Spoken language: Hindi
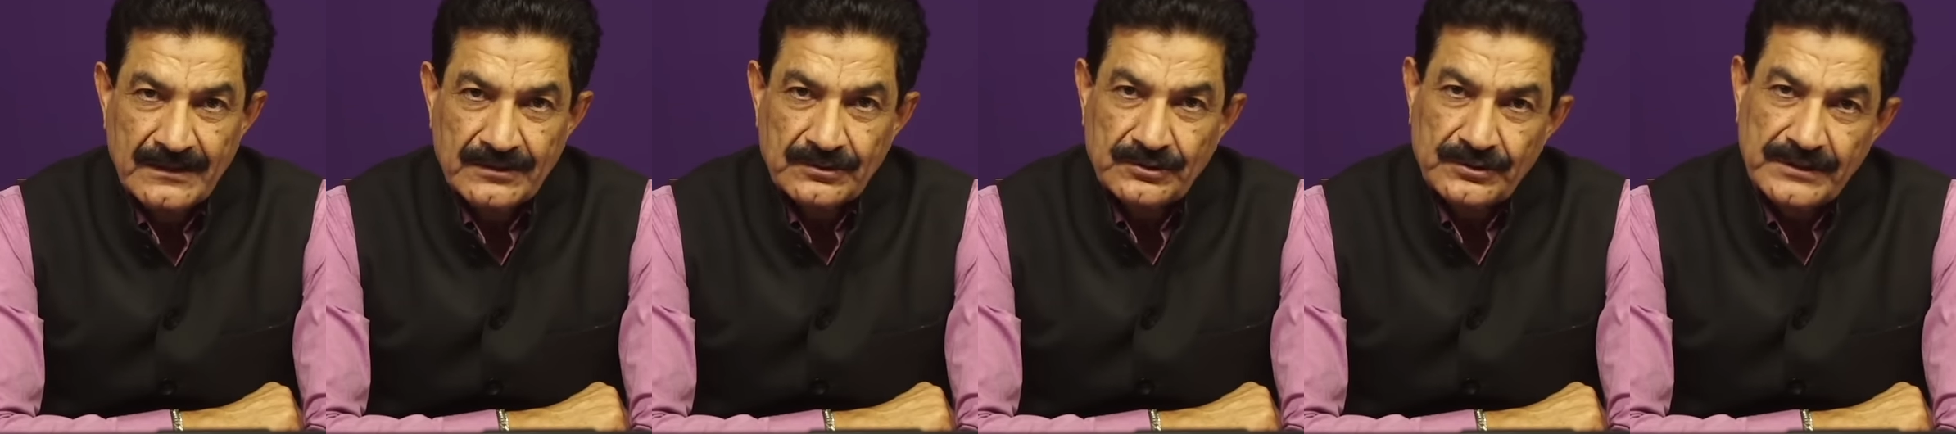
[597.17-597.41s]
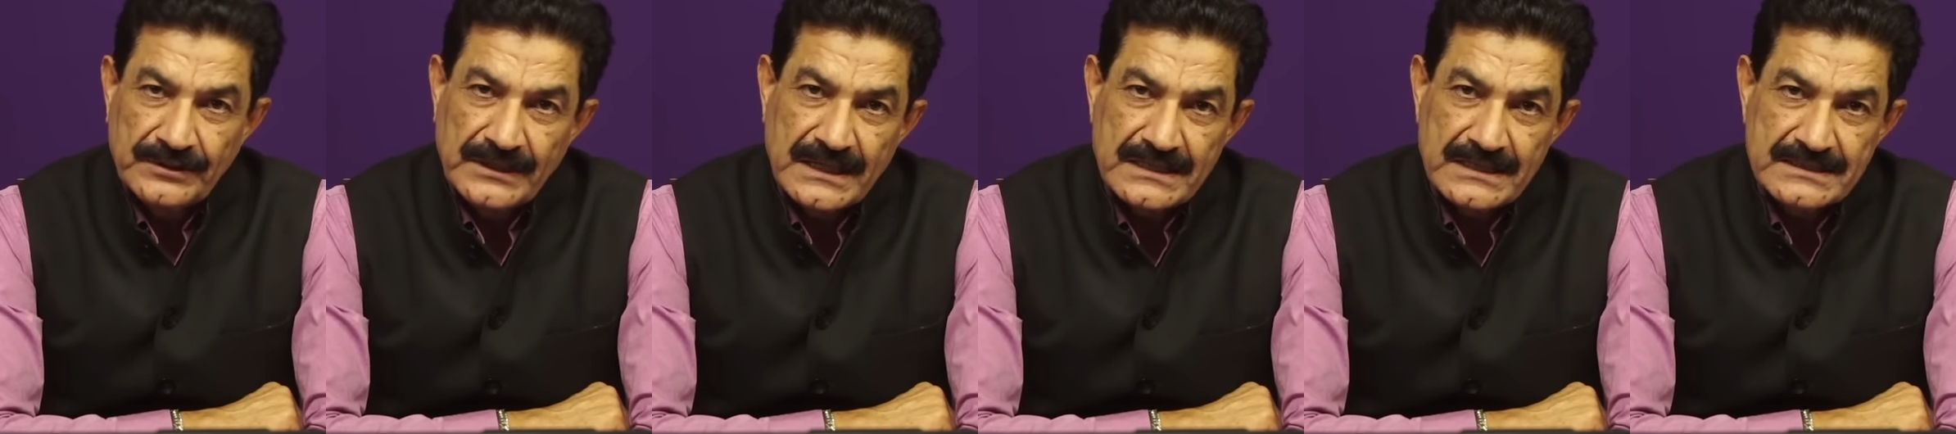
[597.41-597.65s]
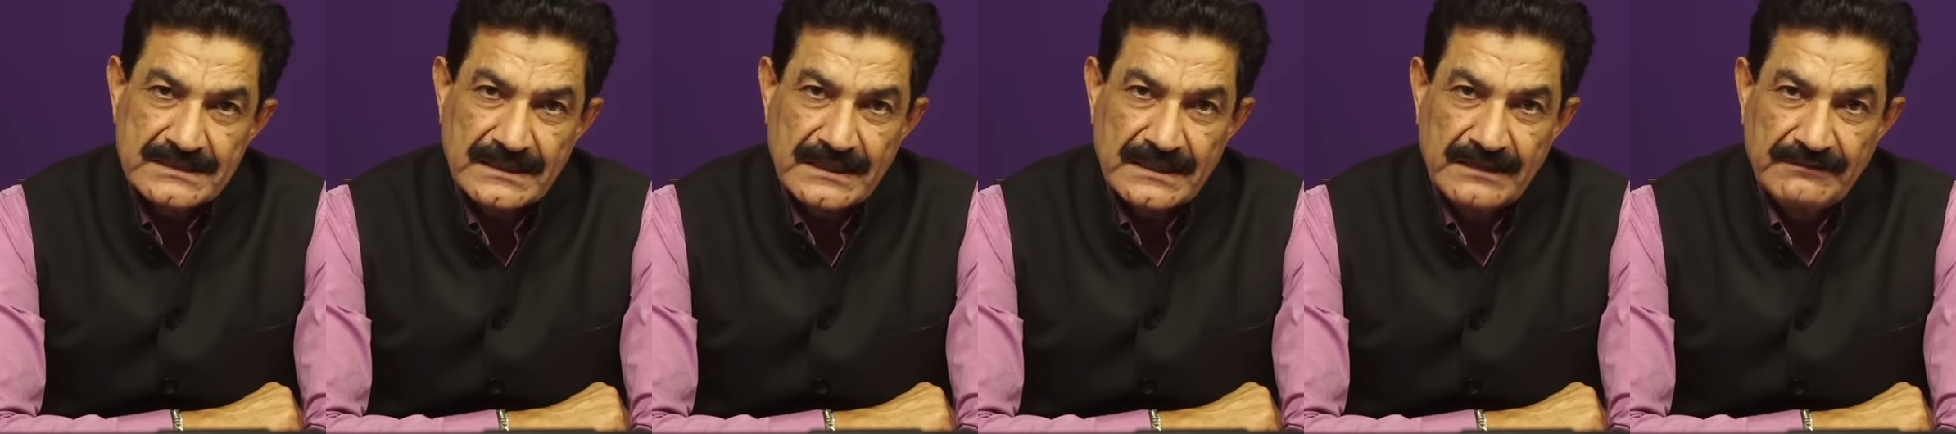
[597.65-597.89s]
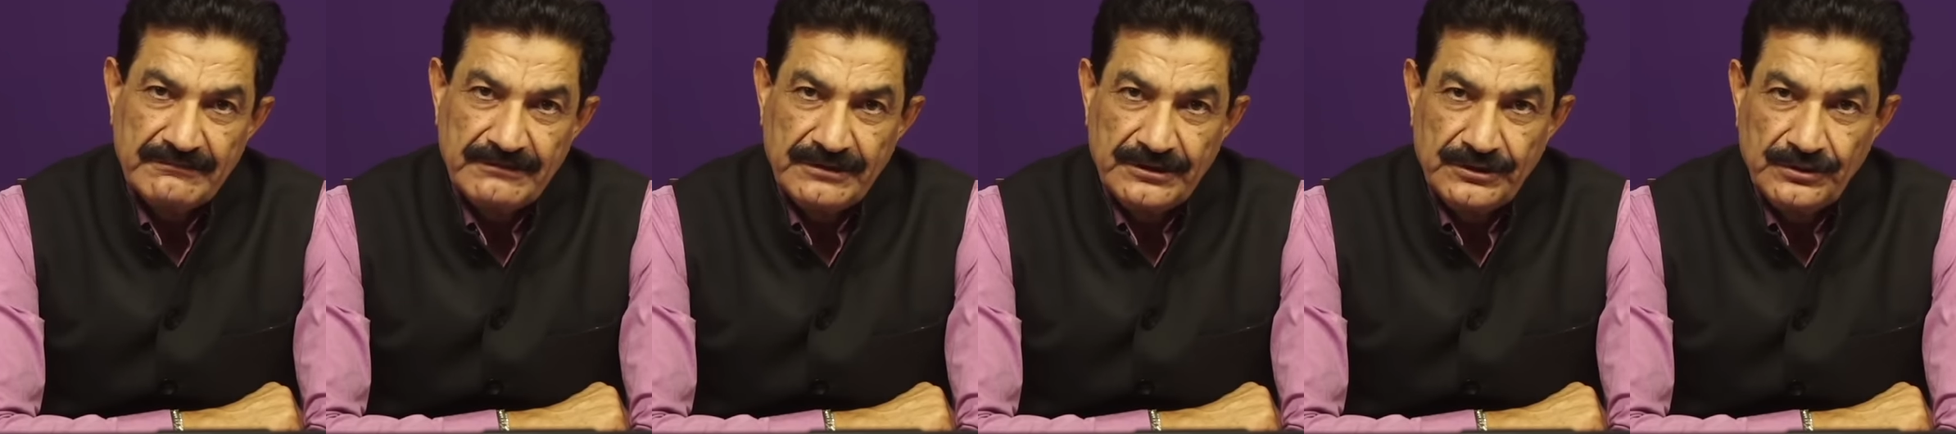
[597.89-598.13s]
तो यहां से ये
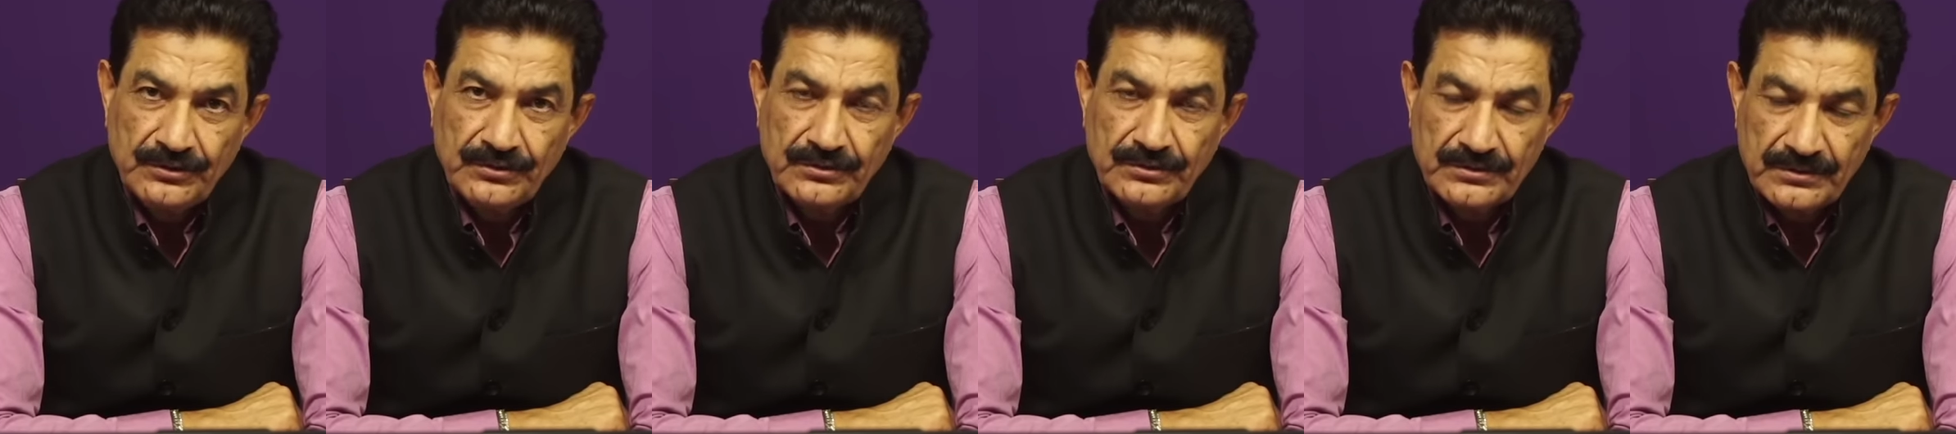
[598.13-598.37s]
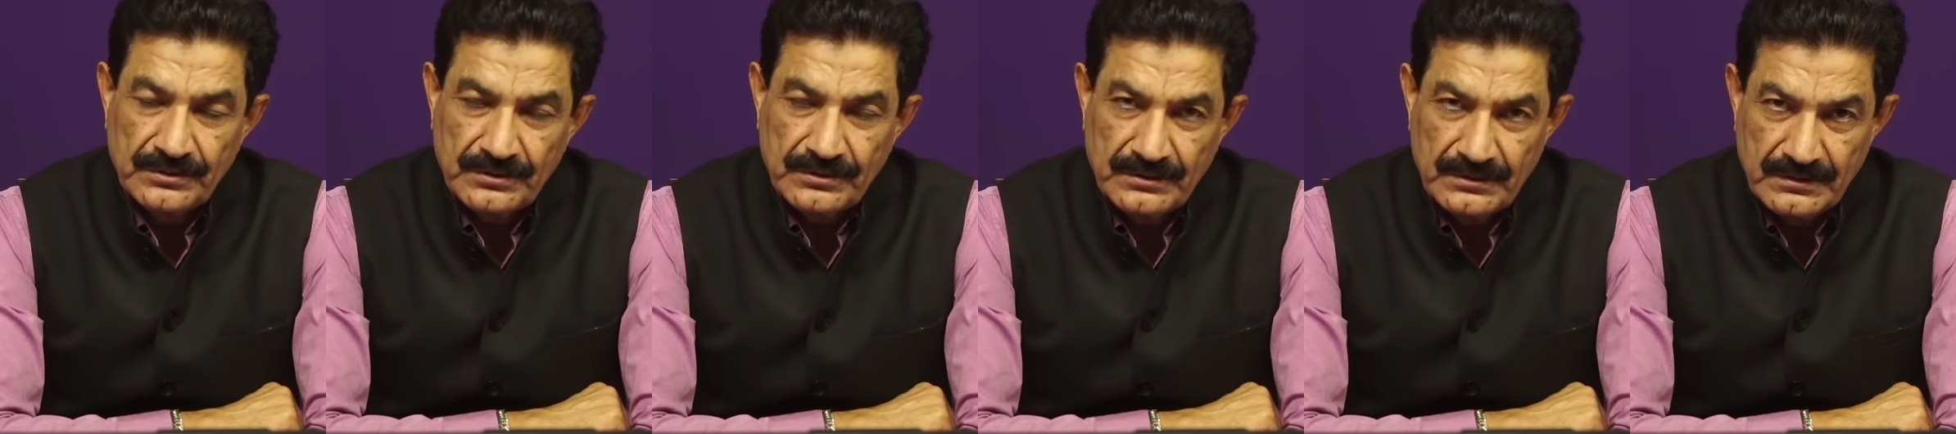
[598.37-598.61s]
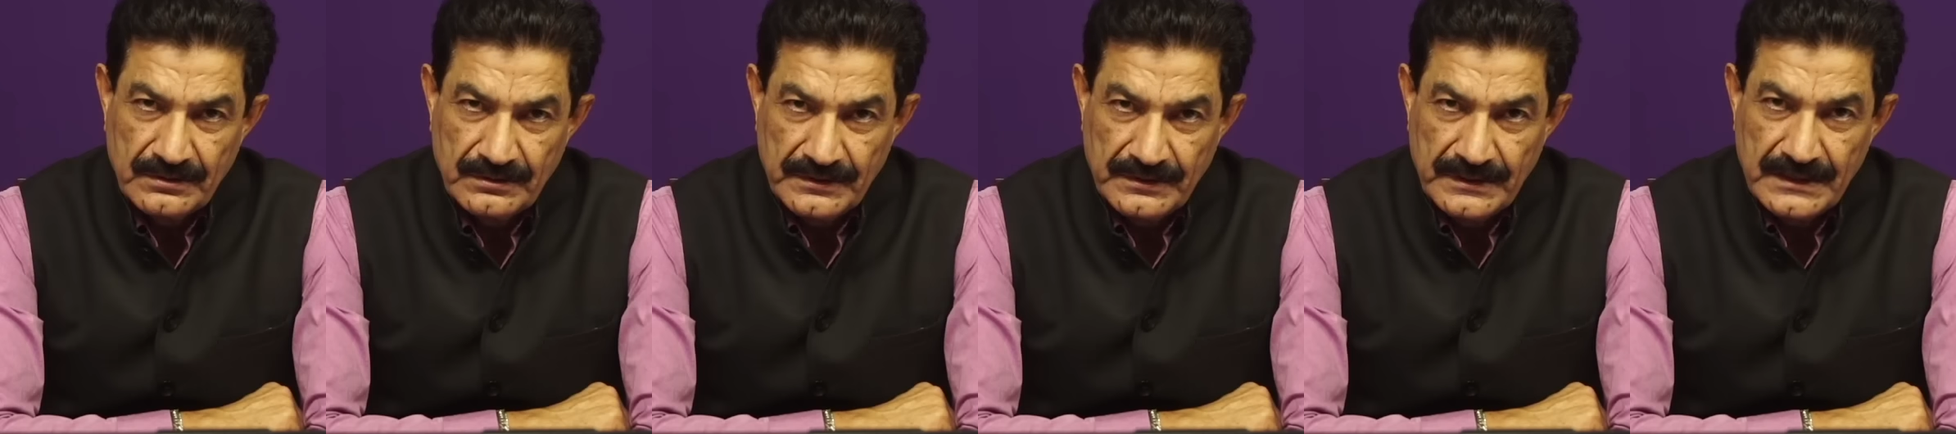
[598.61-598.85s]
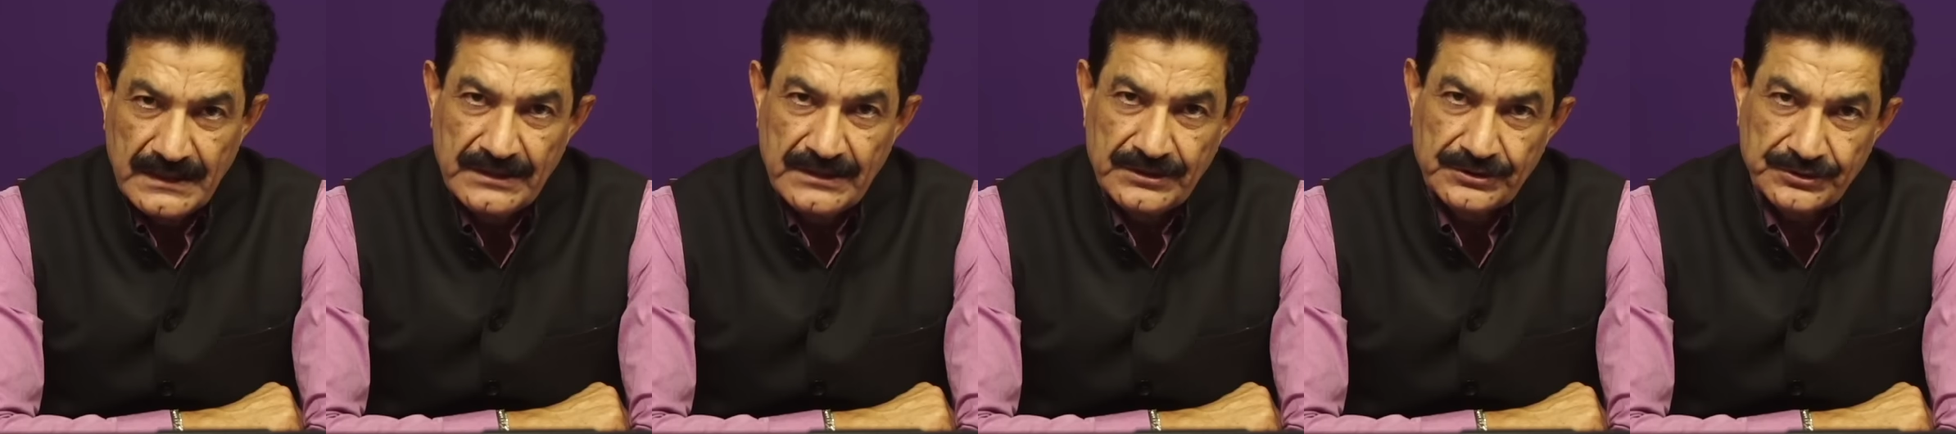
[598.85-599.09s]
वीडियो रियली